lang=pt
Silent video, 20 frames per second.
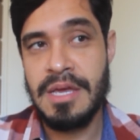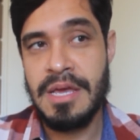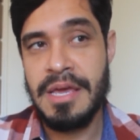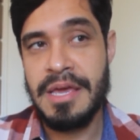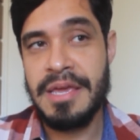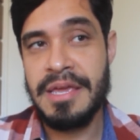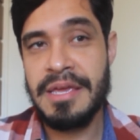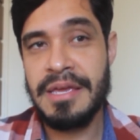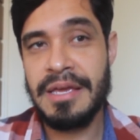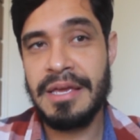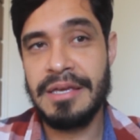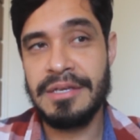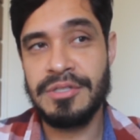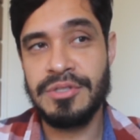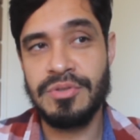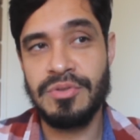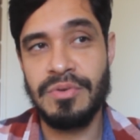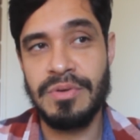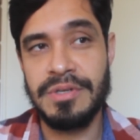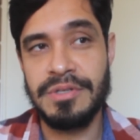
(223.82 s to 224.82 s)
em
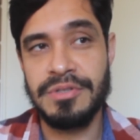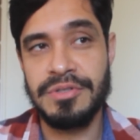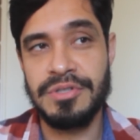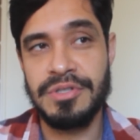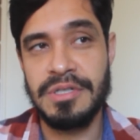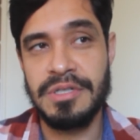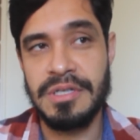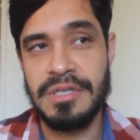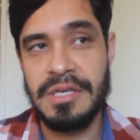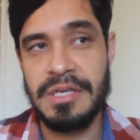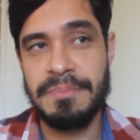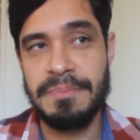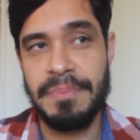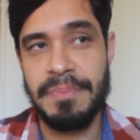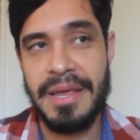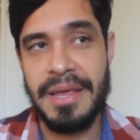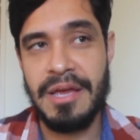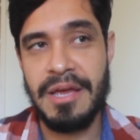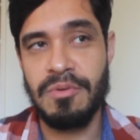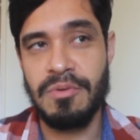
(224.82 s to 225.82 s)
questões de
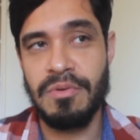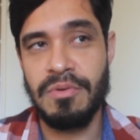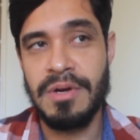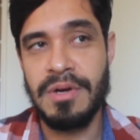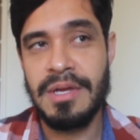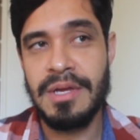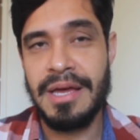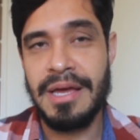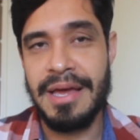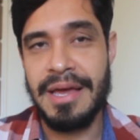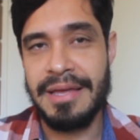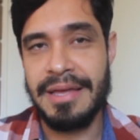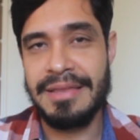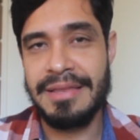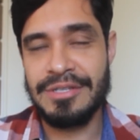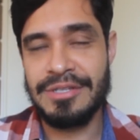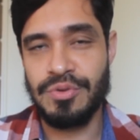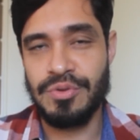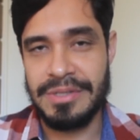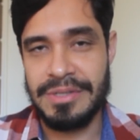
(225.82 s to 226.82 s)
emprego é,
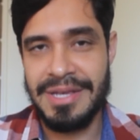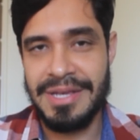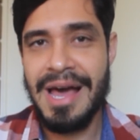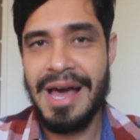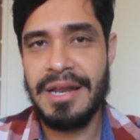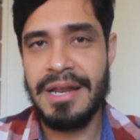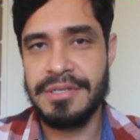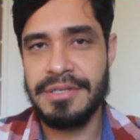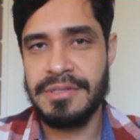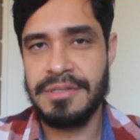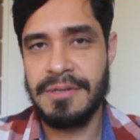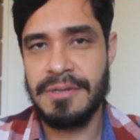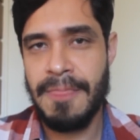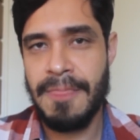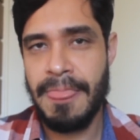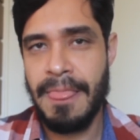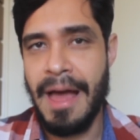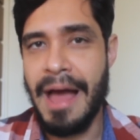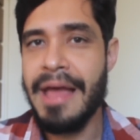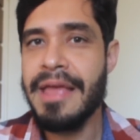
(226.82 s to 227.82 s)
das suas áreas,
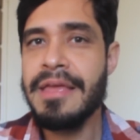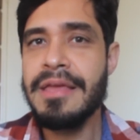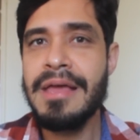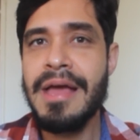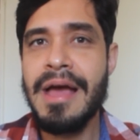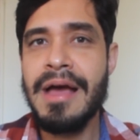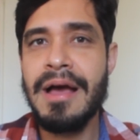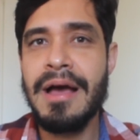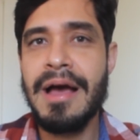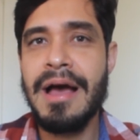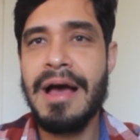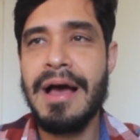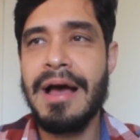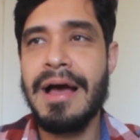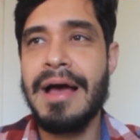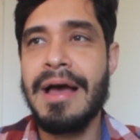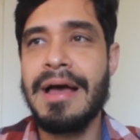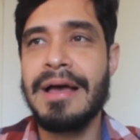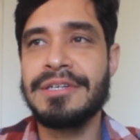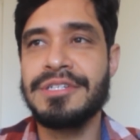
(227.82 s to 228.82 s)
aí é,
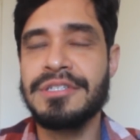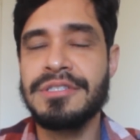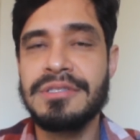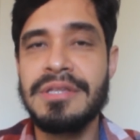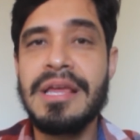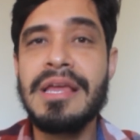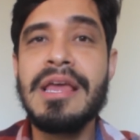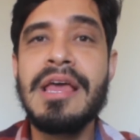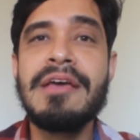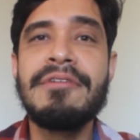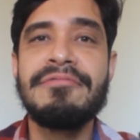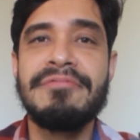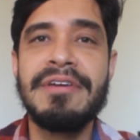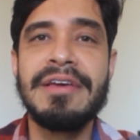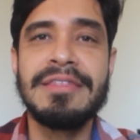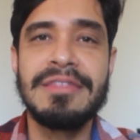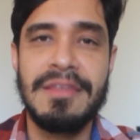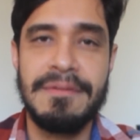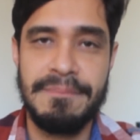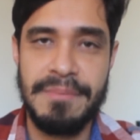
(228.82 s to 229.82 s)
a gente tem que
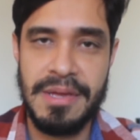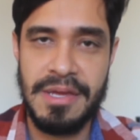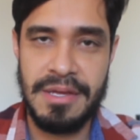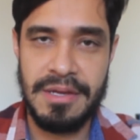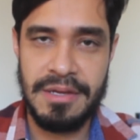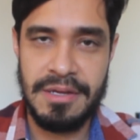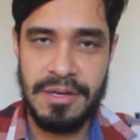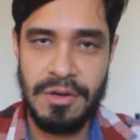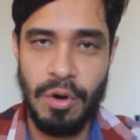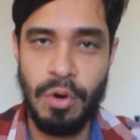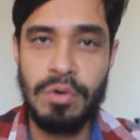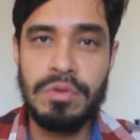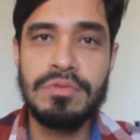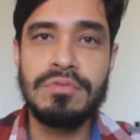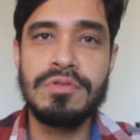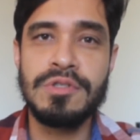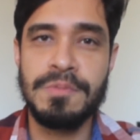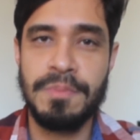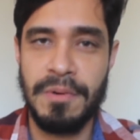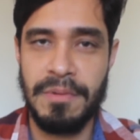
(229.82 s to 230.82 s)
rever também
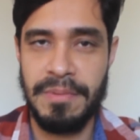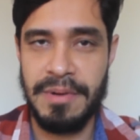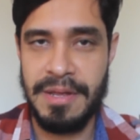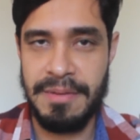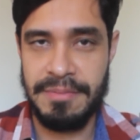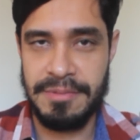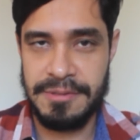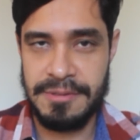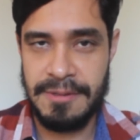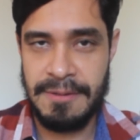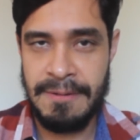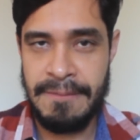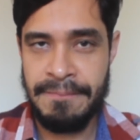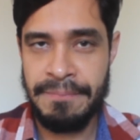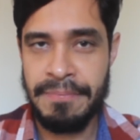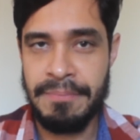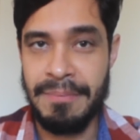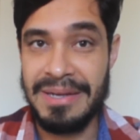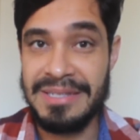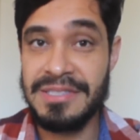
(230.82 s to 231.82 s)
outros problemas
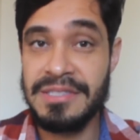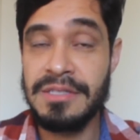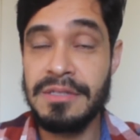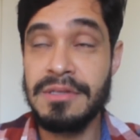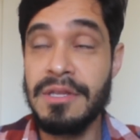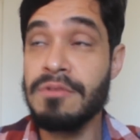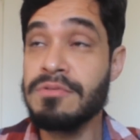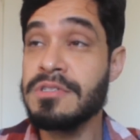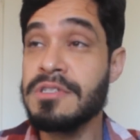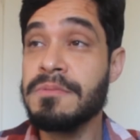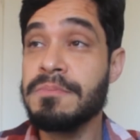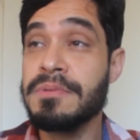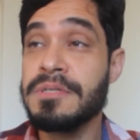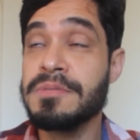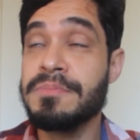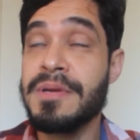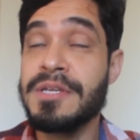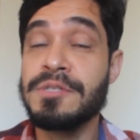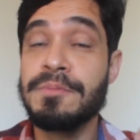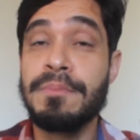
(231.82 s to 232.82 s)
mas não
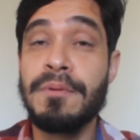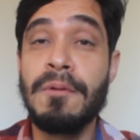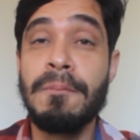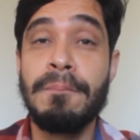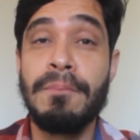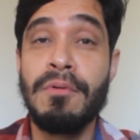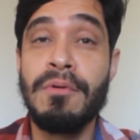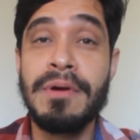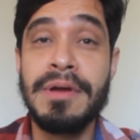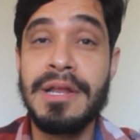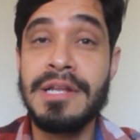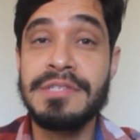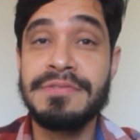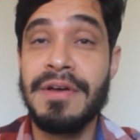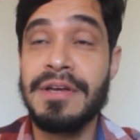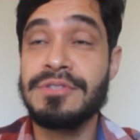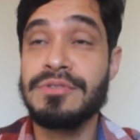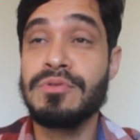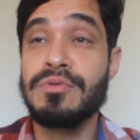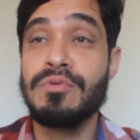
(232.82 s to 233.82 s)
simplesmente propor que eles
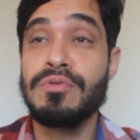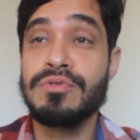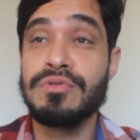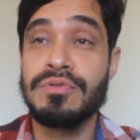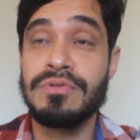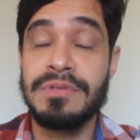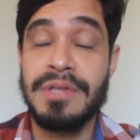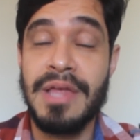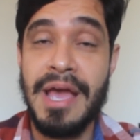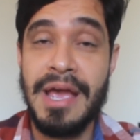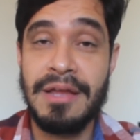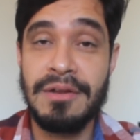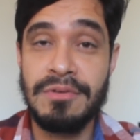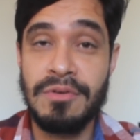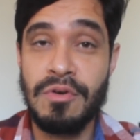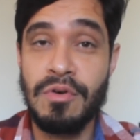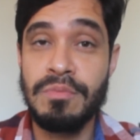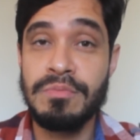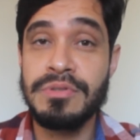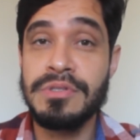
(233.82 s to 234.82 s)
façam curso
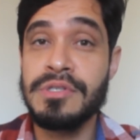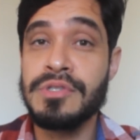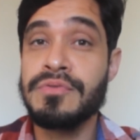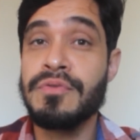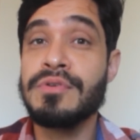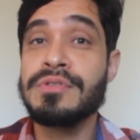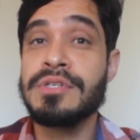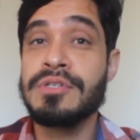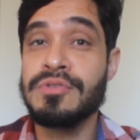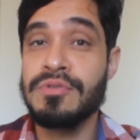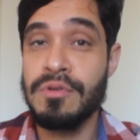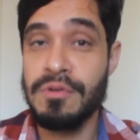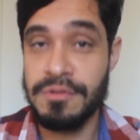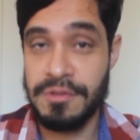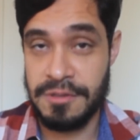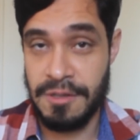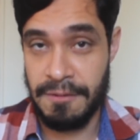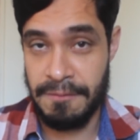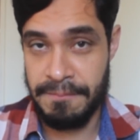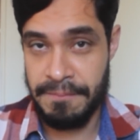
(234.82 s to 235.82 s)
técnico como se isso fosse a
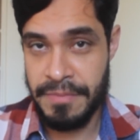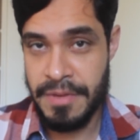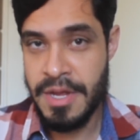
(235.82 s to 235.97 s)
solução.